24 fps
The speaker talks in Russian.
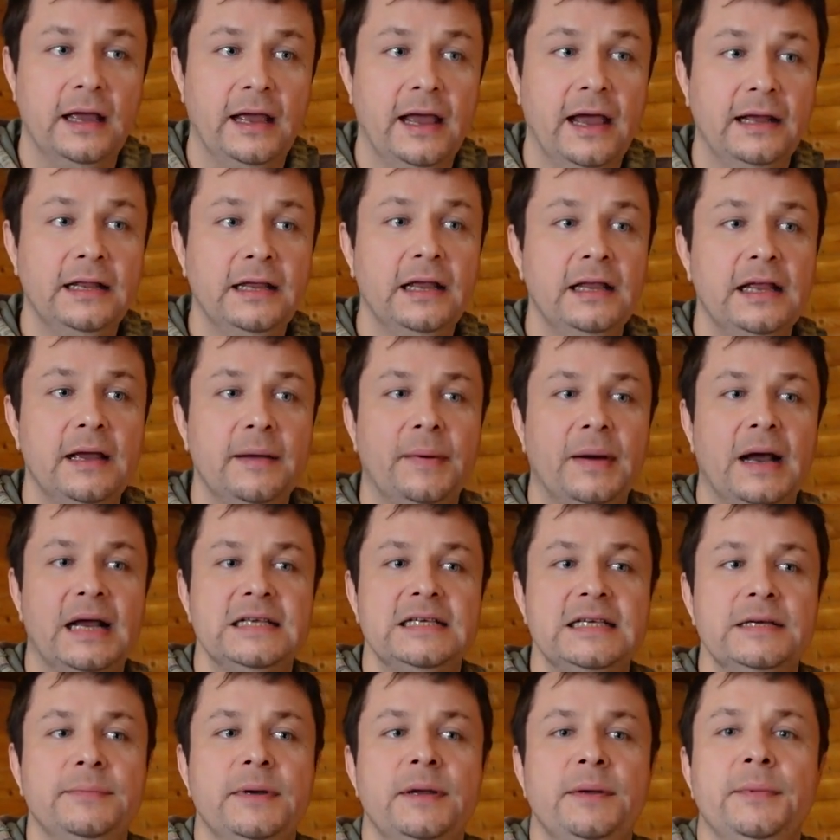и они
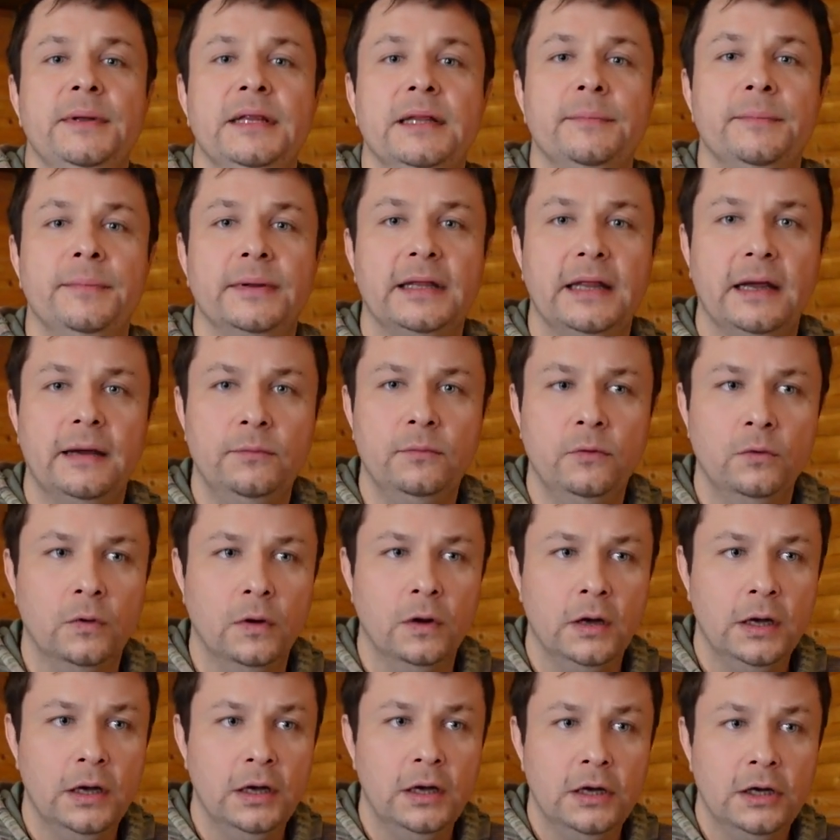необходимы именно
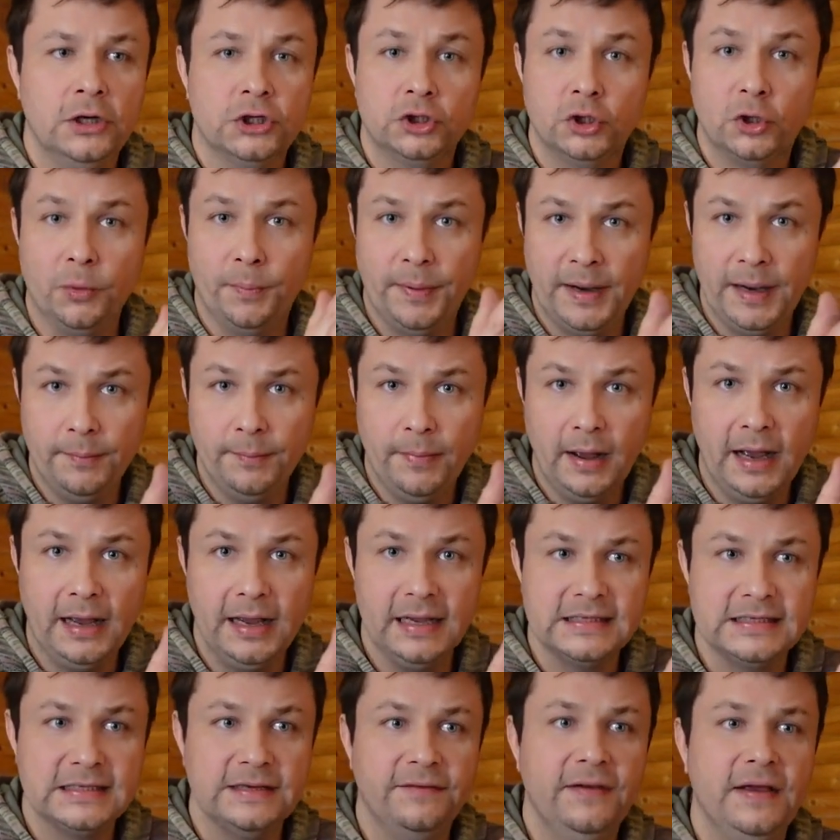потому, что
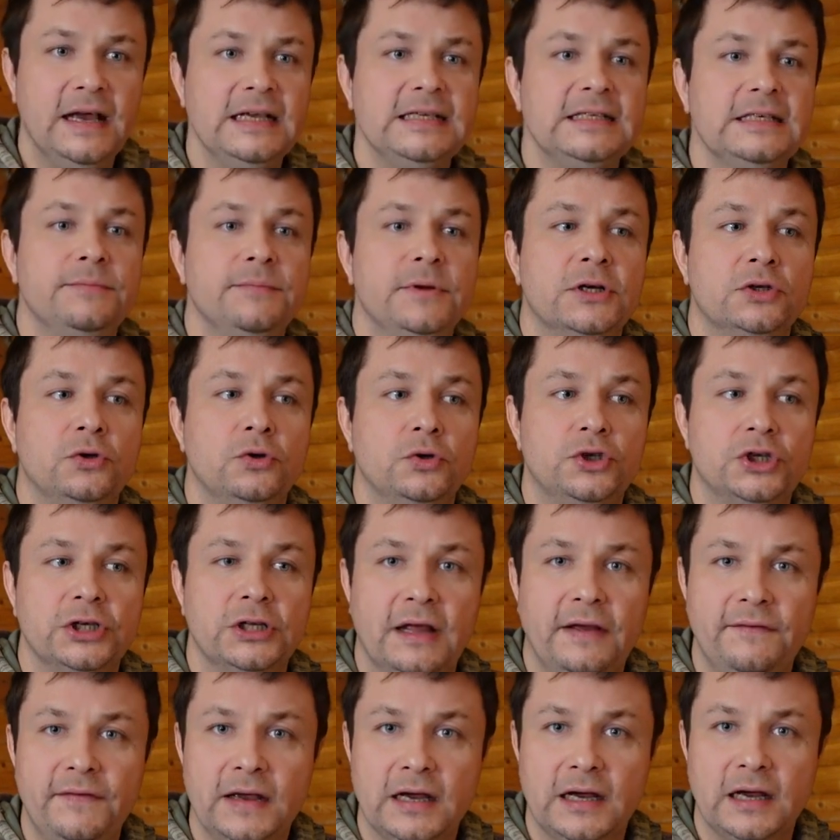прямая связь между
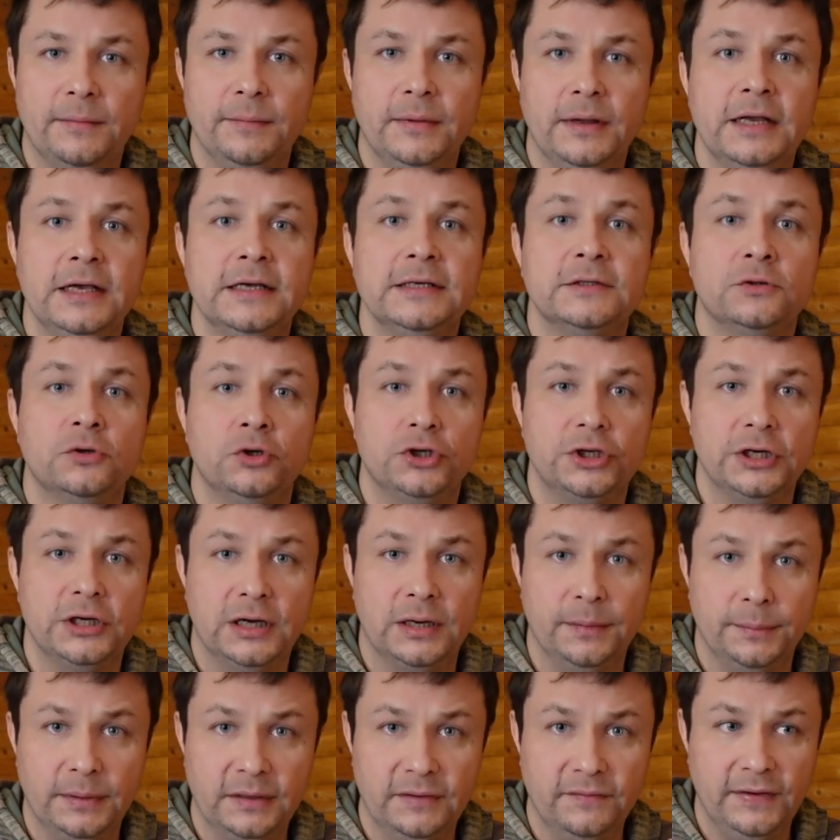человеком и
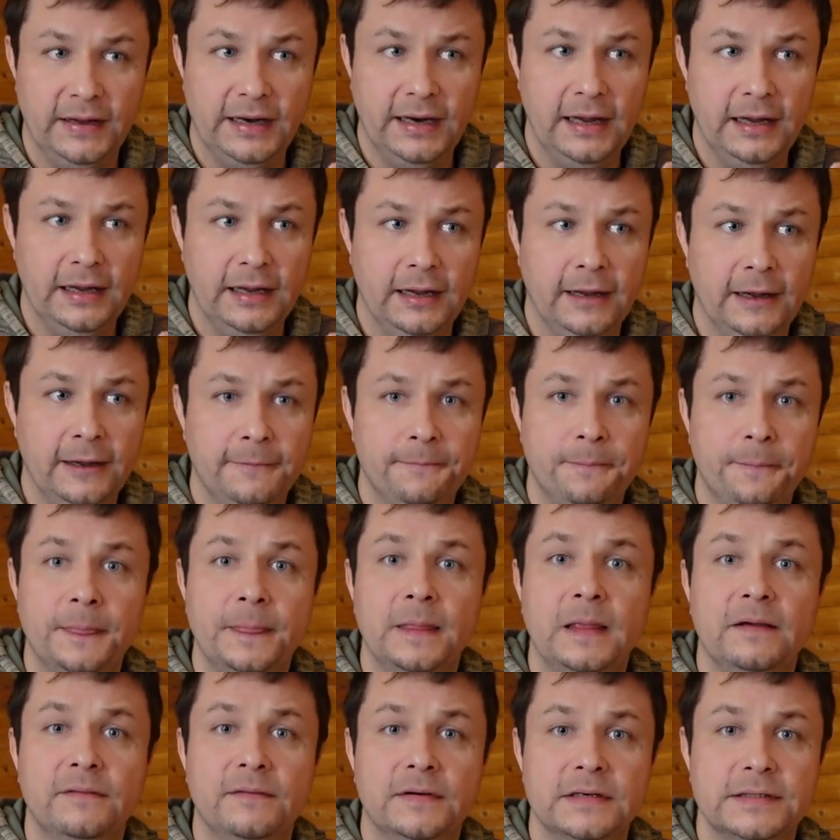источником творения
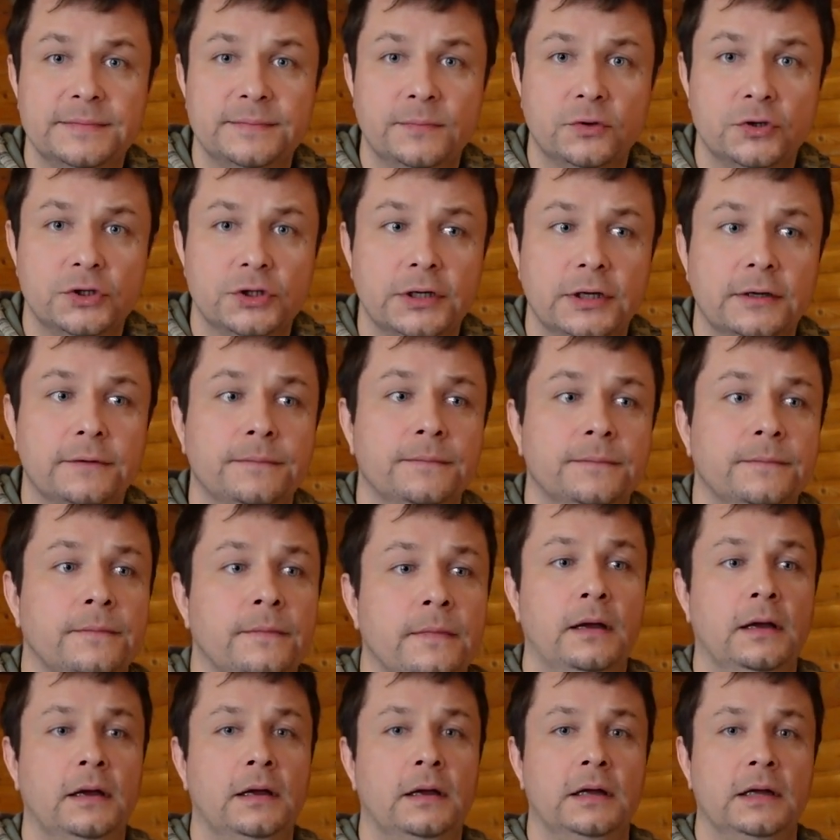невозможна.
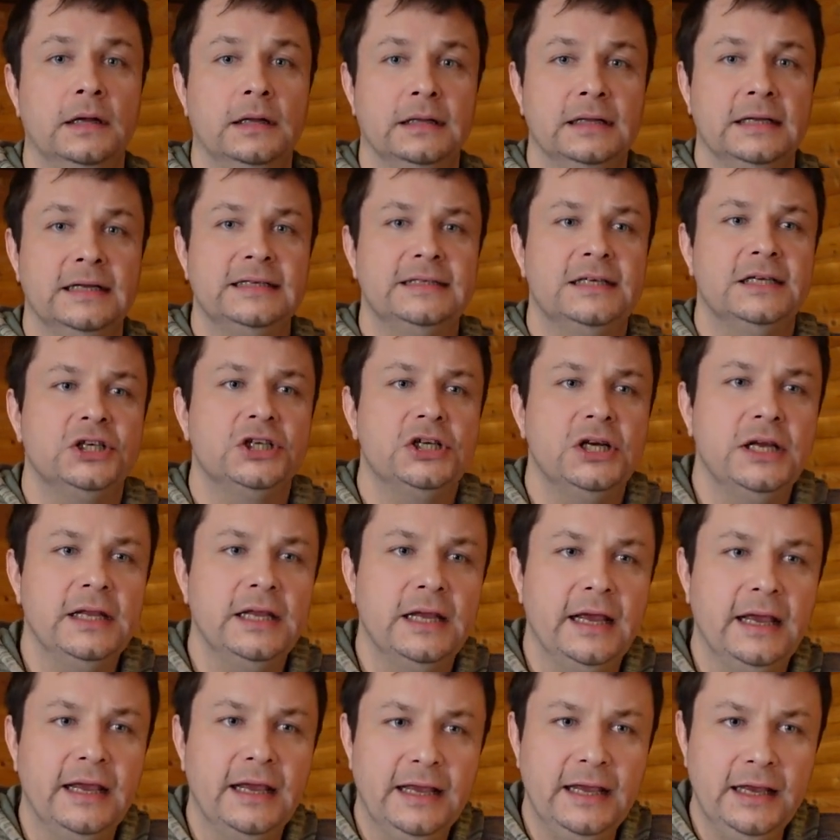
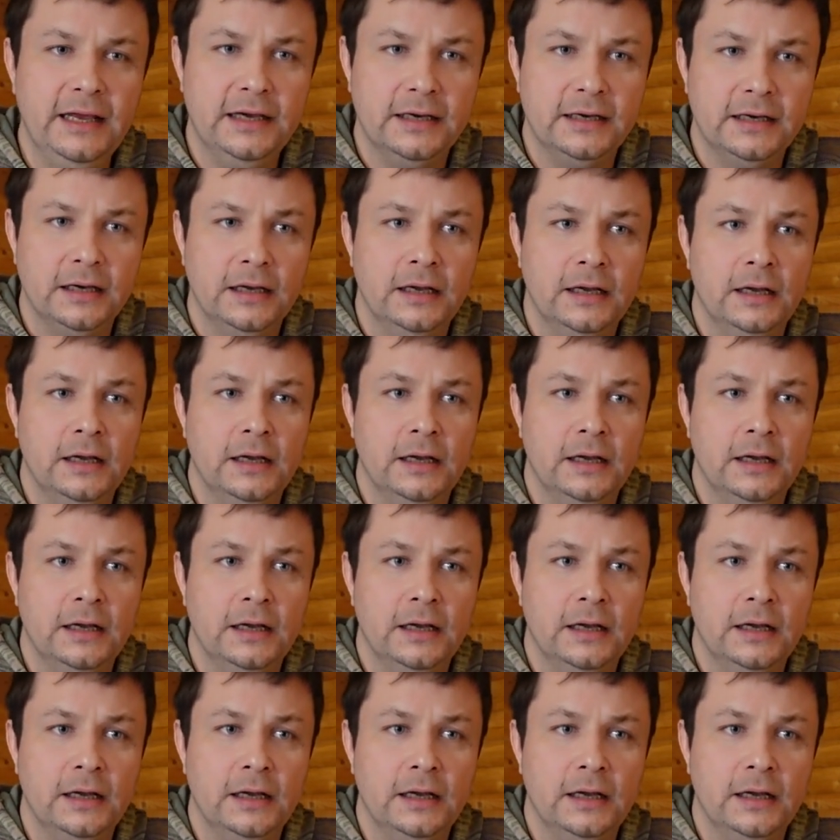Достижение их,